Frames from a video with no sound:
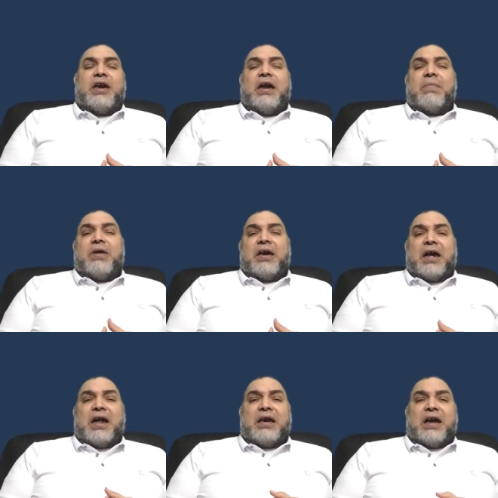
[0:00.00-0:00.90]

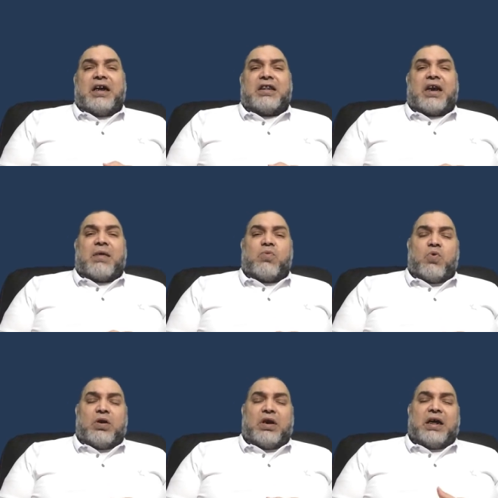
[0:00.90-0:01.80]
الأمريكان
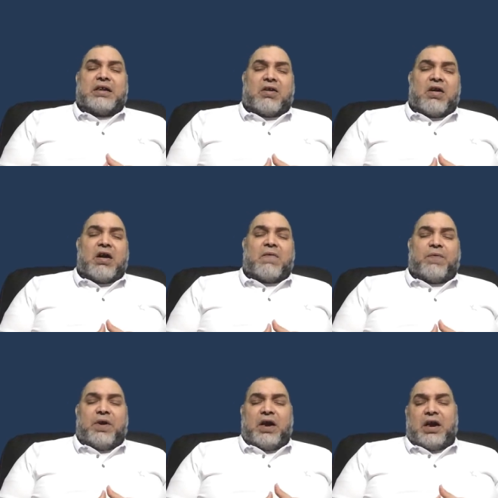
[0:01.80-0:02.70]
هيضربوا الأتراك
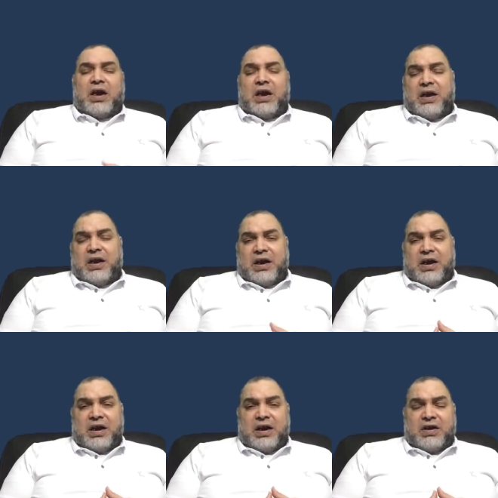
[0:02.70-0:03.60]
في
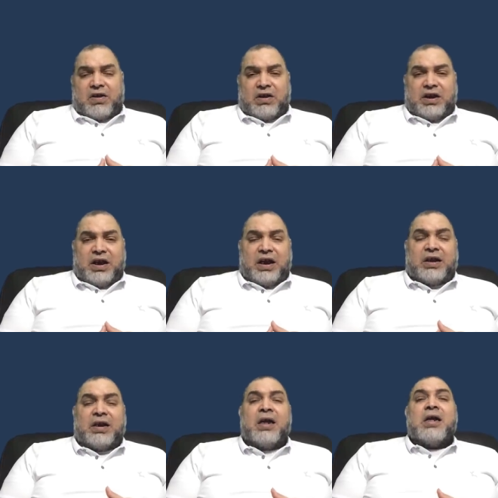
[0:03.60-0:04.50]
الإيرانيين